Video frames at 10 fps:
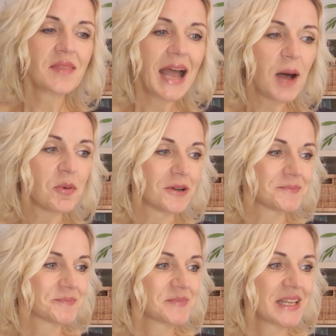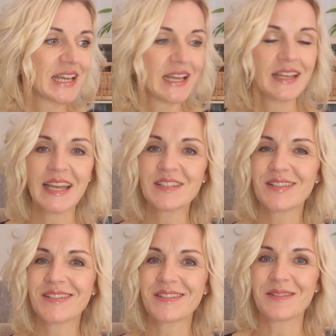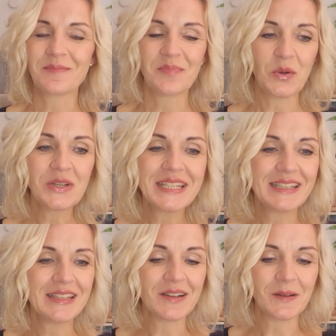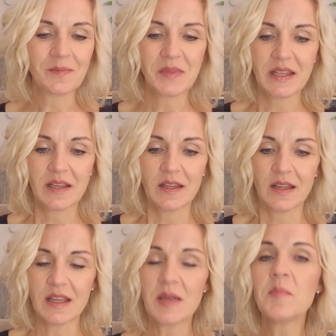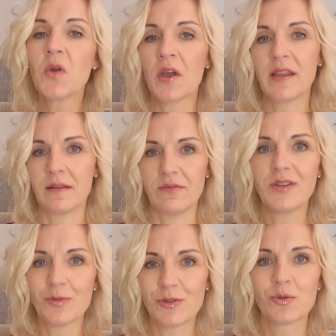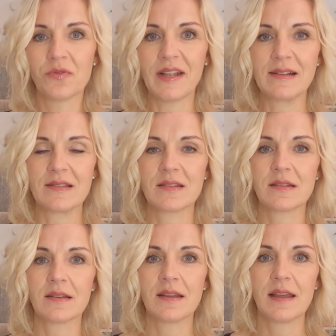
Aber jetzt und hier im Neuen, wenn du so willst,